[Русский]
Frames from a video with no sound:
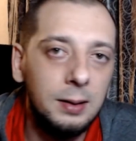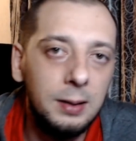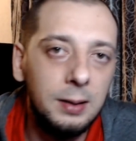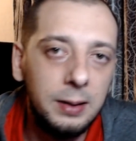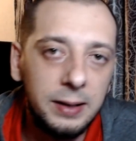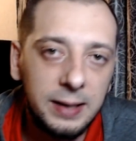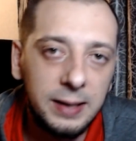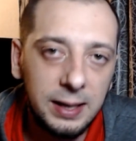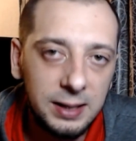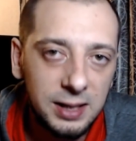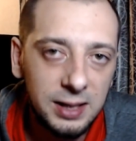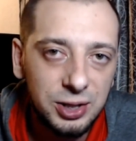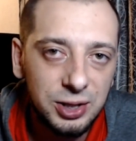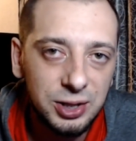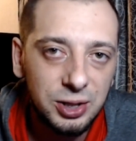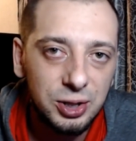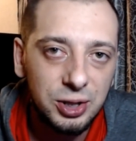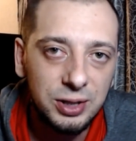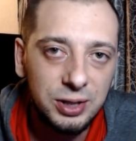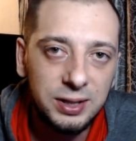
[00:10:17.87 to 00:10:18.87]
И,
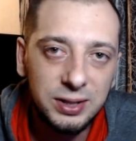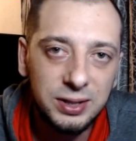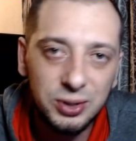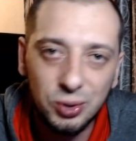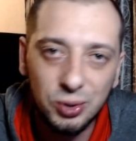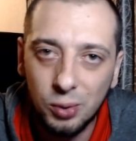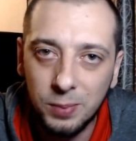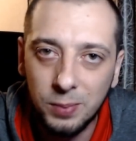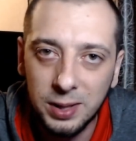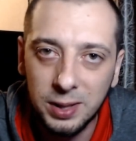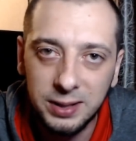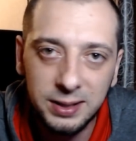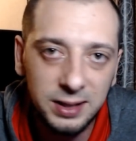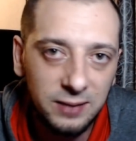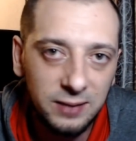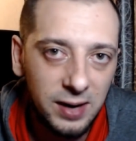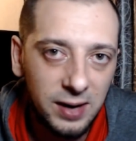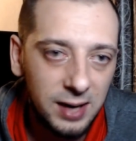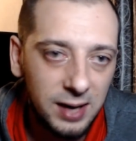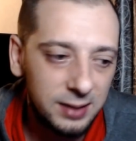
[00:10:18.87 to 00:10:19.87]
конечно же, ни Соболь, ни
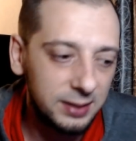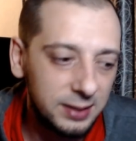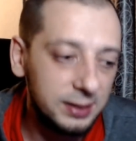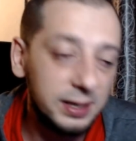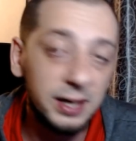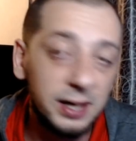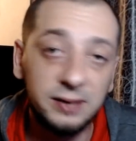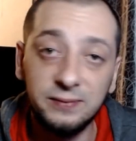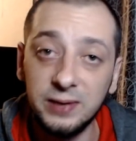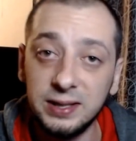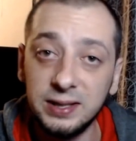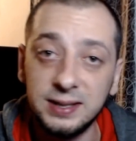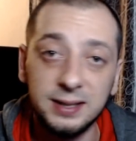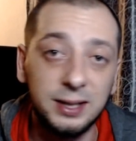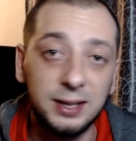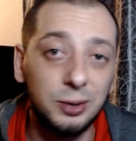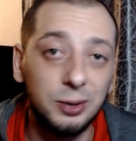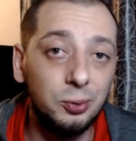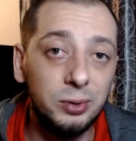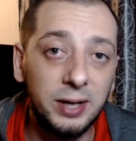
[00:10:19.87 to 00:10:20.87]
Навальный не
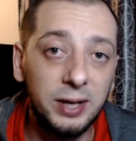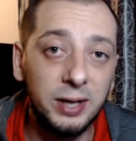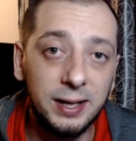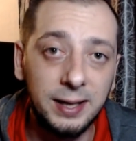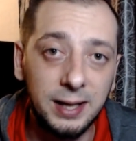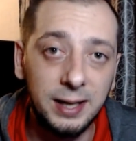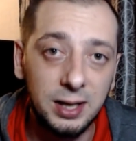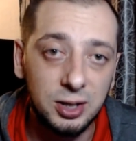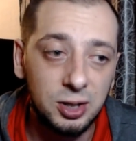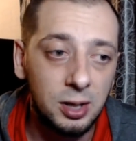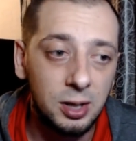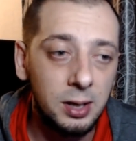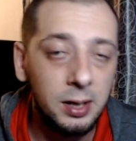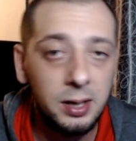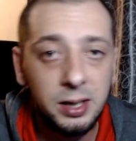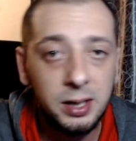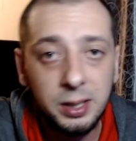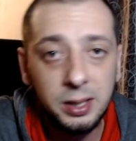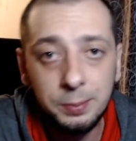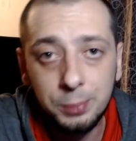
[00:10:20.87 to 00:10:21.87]
ответят, откуда кэш.
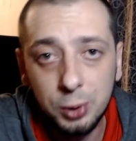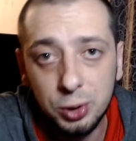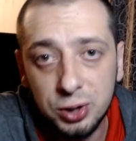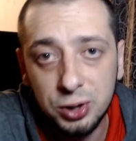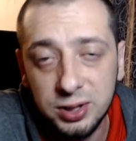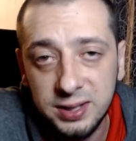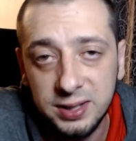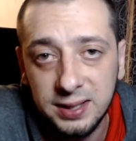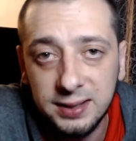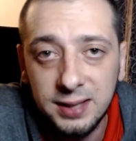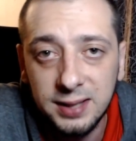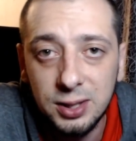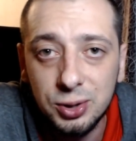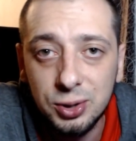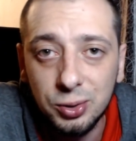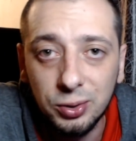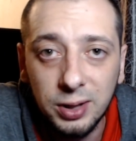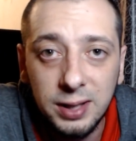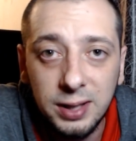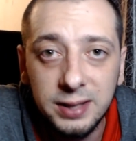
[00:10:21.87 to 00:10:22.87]
Им проще сказать,
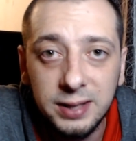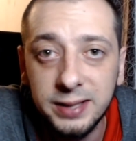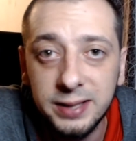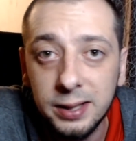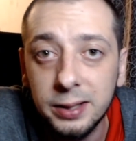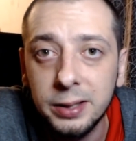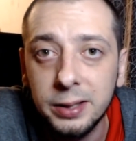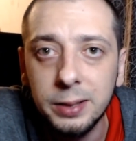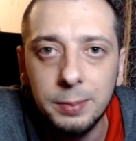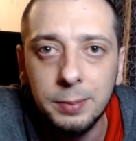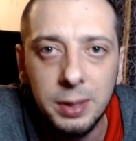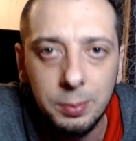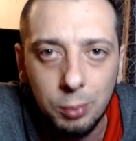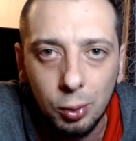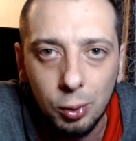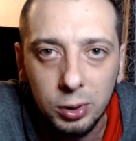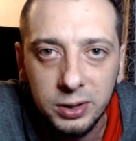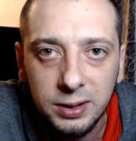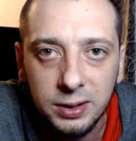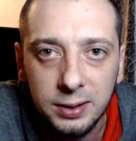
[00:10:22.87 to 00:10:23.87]
что налетели
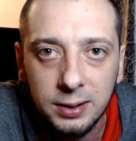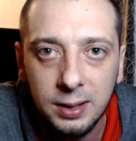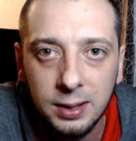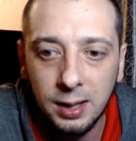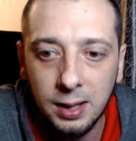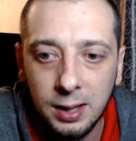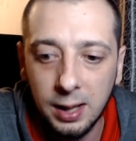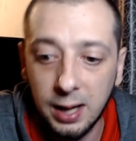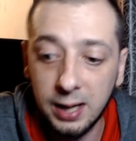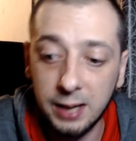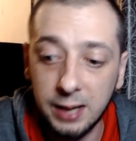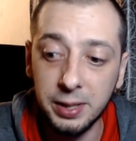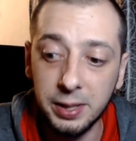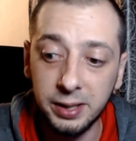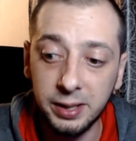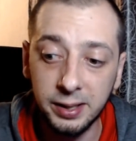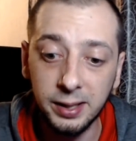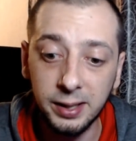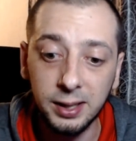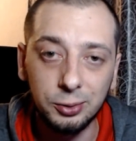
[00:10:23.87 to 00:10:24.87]
кремлеботы. А
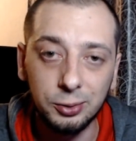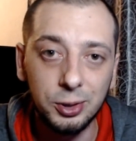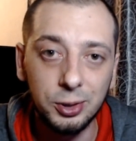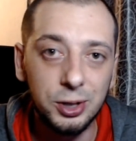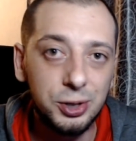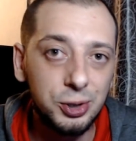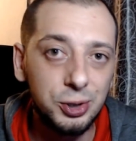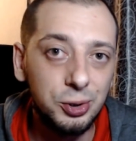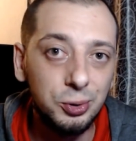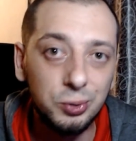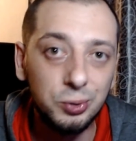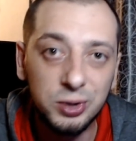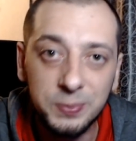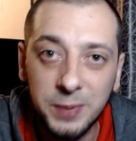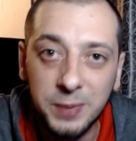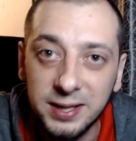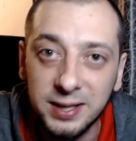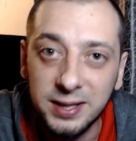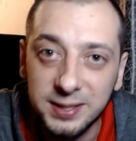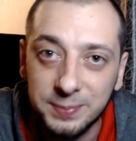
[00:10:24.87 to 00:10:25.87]
хомяки, которые еще не
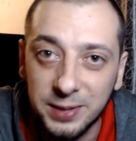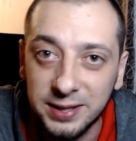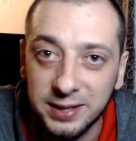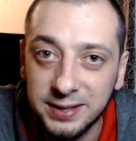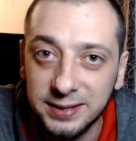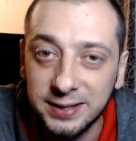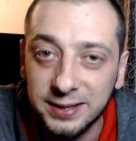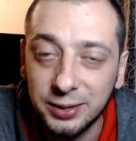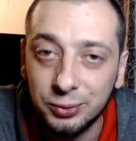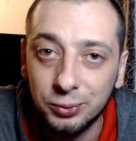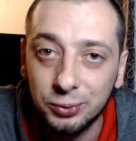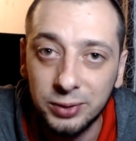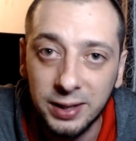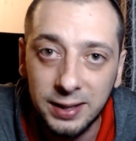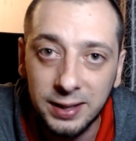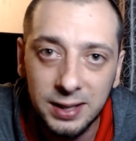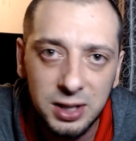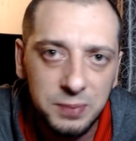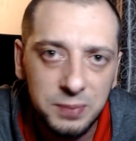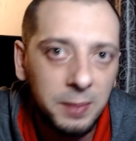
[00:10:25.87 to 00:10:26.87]
успели спросить, откуда
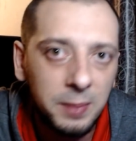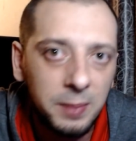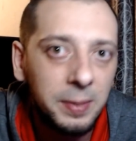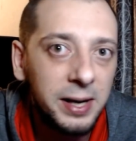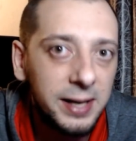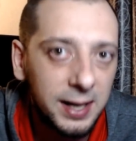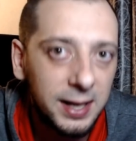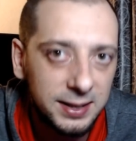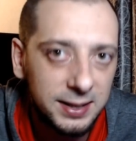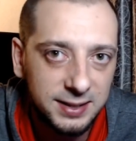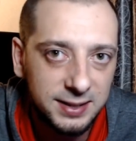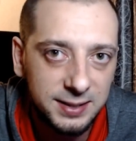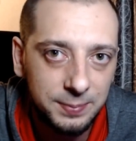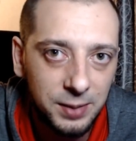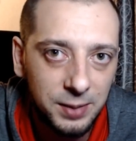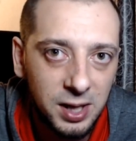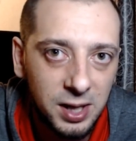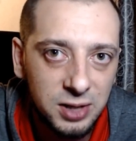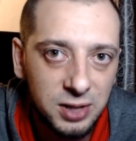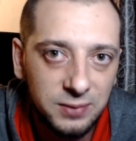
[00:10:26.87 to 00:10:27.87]
кэш, побоятся
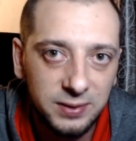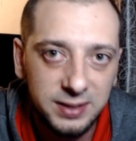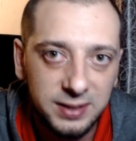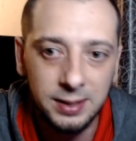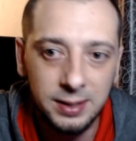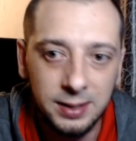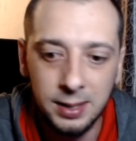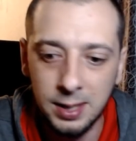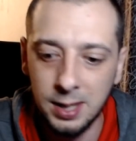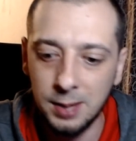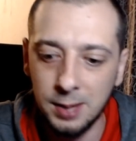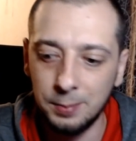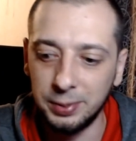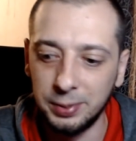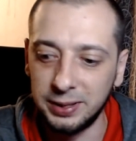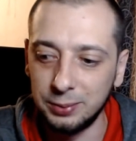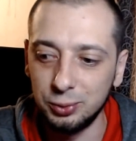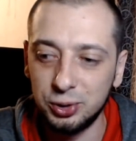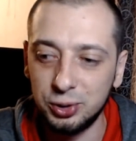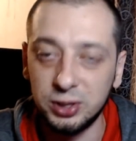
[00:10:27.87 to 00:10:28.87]
спрашивать,
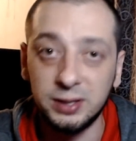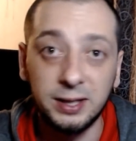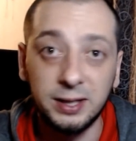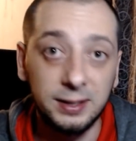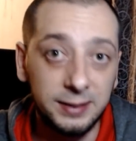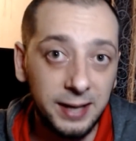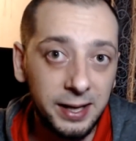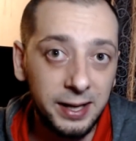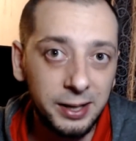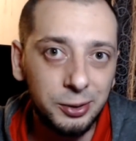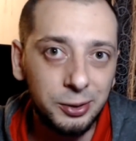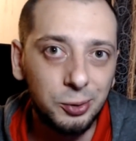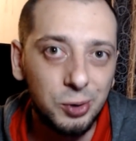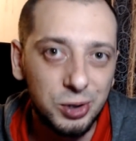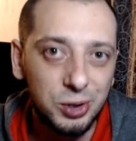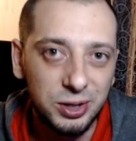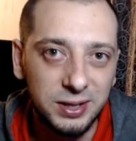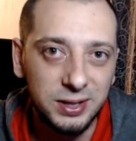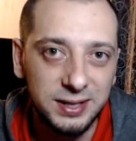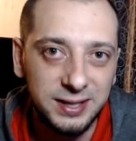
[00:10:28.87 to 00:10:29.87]
потому что тогда их
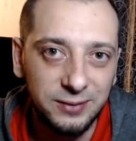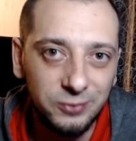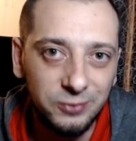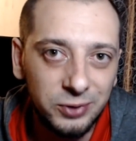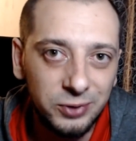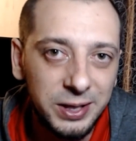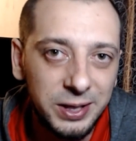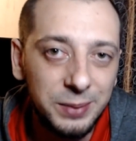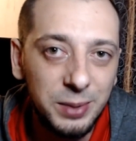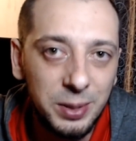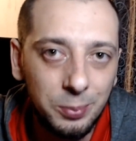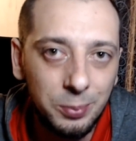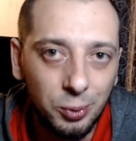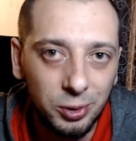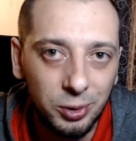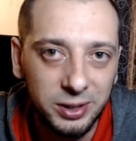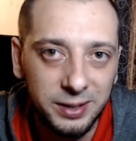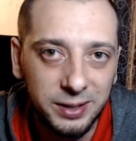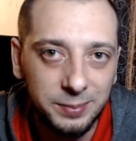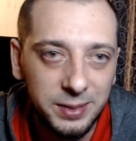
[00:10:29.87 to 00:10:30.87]
тоже назовут
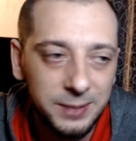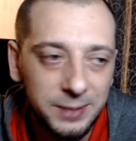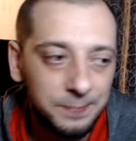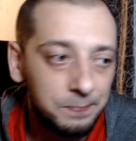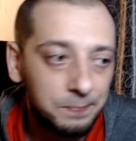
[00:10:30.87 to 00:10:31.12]
кремлеботами.